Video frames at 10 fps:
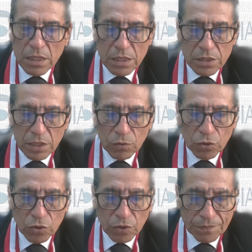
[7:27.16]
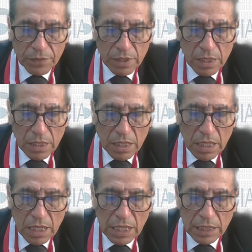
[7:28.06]
Segundo,
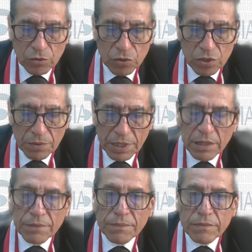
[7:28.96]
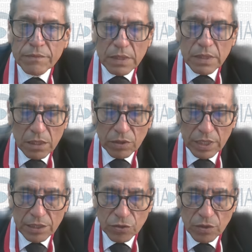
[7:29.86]
el actor civil con
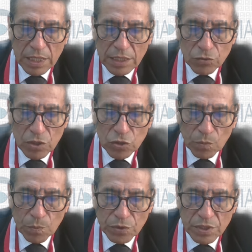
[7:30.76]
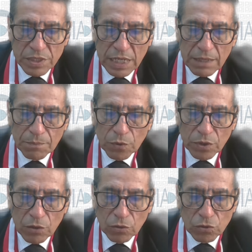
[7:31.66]
relación a la sucesión procesal,
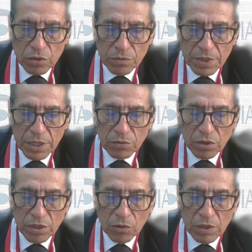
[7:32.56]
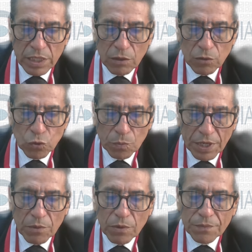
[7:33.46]
pone en conocimiento este colegiado
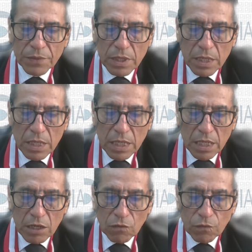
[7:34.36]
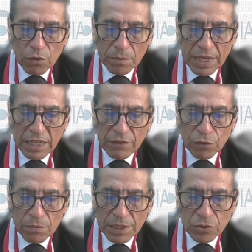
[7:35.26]
supremo que conforme a la
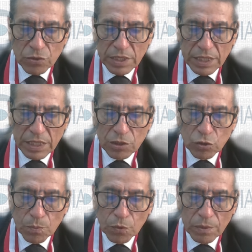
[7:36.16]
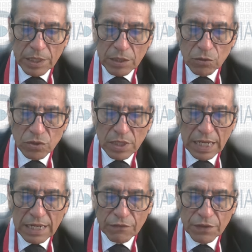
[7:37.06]
información de registros públicos,
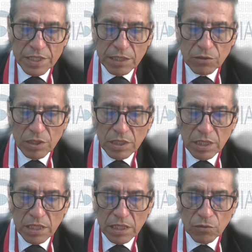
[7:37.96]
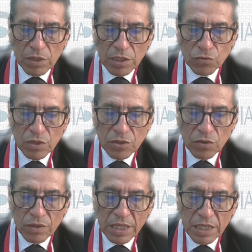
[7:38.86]
a la fecha no se tiene ninguna
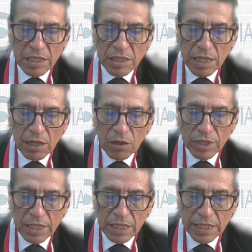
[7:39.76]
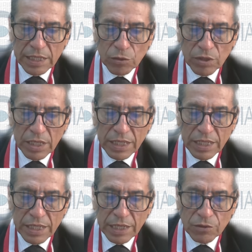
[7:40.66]
sucesión inscrita o declaratoria de
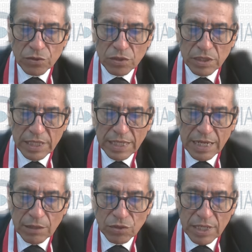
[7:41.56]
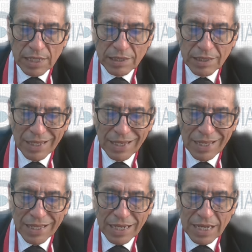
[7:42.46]
herederos del causante
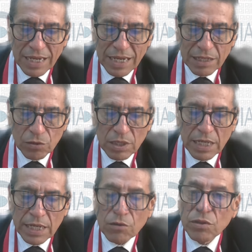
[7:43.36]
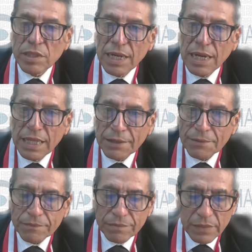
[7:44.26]
Edgar Arnold Alarcón Tejada
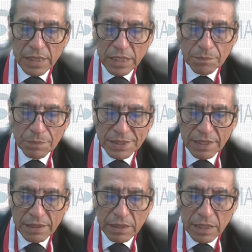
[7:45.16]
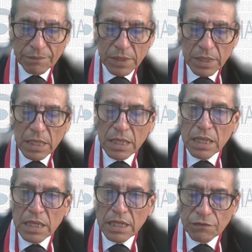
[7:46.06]
y presenta
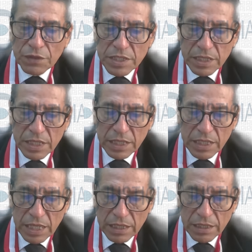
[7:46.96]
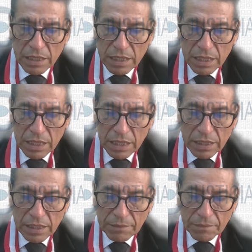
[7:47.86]
las fichas de rené
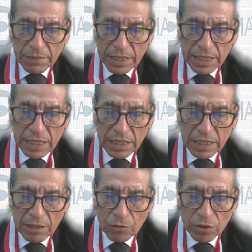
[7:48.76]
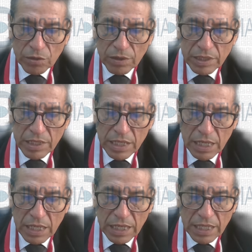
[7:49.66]
de María Lía Gordillo
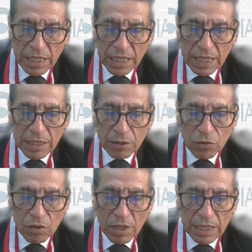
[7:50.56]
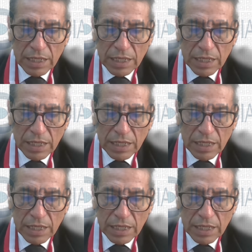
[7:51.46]
Andía, Edgar, Alarcón,